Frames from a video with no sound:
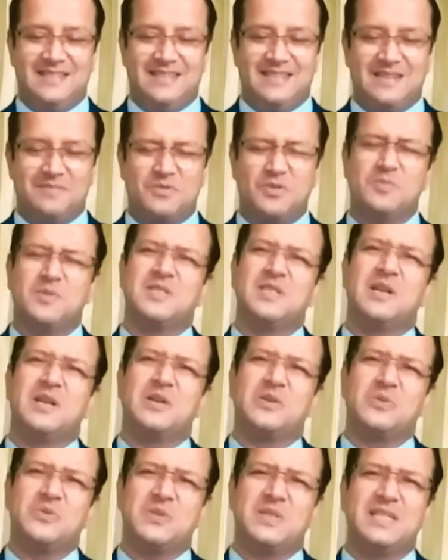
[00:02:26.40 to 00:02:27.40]
अब तो बस
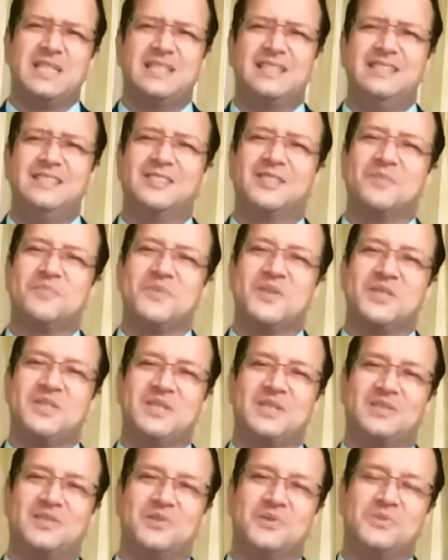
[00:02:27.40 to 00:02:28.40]
हर रोज एक ही सपना
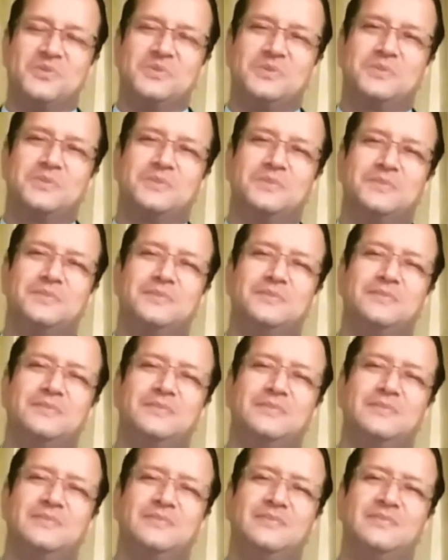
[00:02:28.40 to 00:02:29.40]
देखता
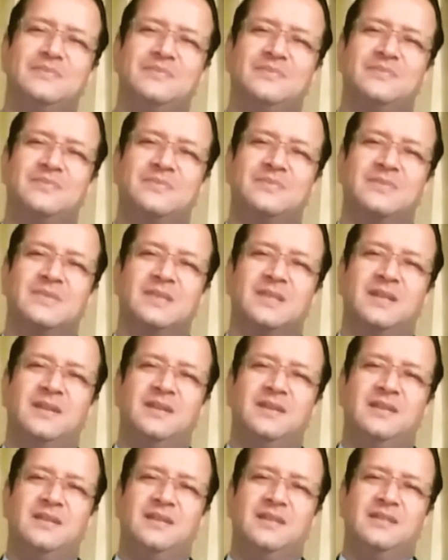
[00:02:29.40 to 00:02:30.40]
हूं
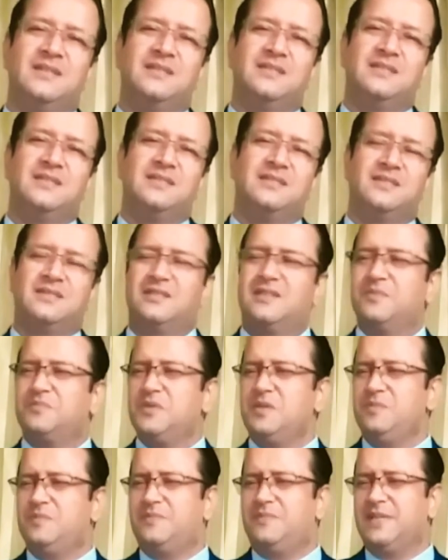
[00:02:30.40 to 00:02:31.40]
कि
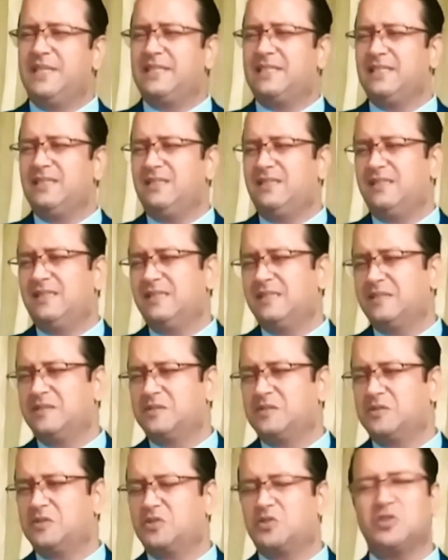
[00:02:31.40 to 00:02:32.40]
अपनी बेटी
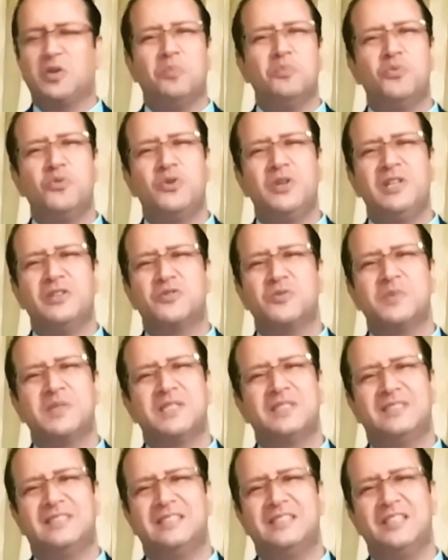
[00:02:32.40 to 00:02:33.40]
शंपू के लिए तो
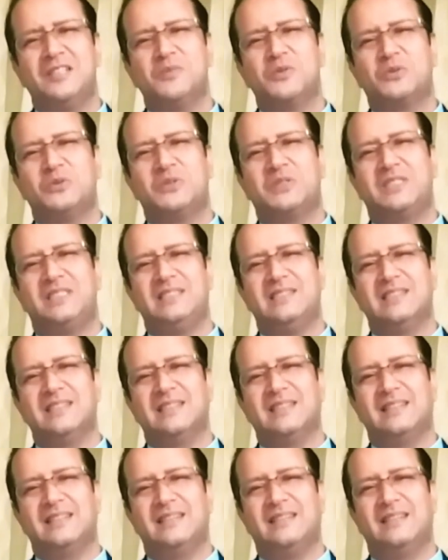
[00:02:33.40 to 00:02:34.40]
मैंने जिंदगी में कुछ किया
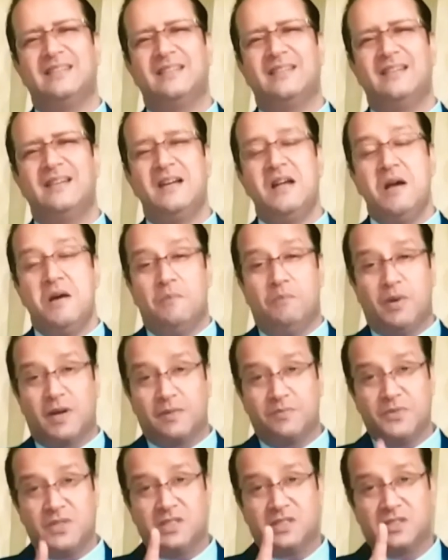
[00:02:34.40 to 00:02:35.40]
नहीं पर
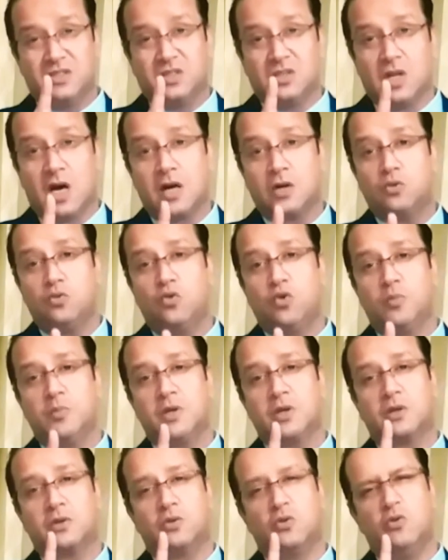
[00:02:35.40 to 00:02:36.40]
अपने इस नाटू को
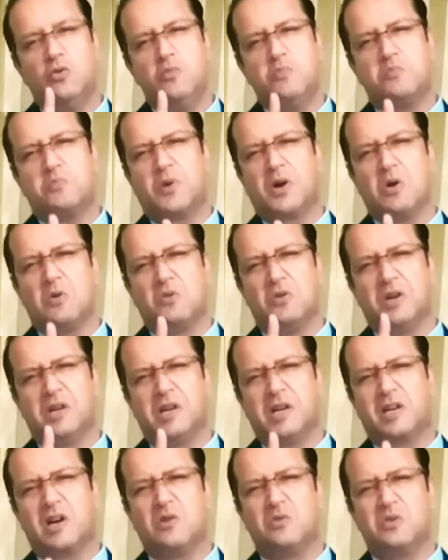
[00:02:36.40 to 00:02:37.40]
मैं खूब पढ़ा हुआ
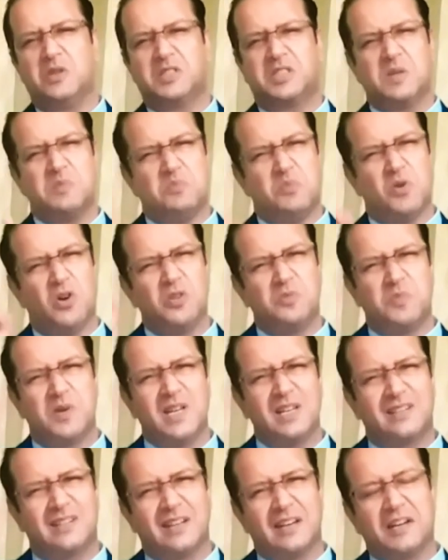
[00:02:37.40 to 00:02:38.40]
लिखा हुआ इसे बहुत
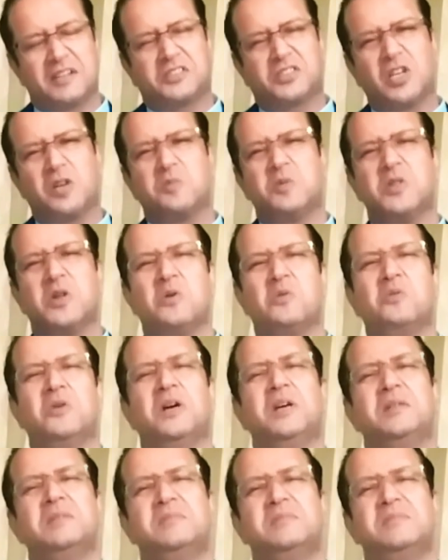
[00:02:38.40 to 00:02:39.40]
बड़ा कलेक्टर बनाऊंगा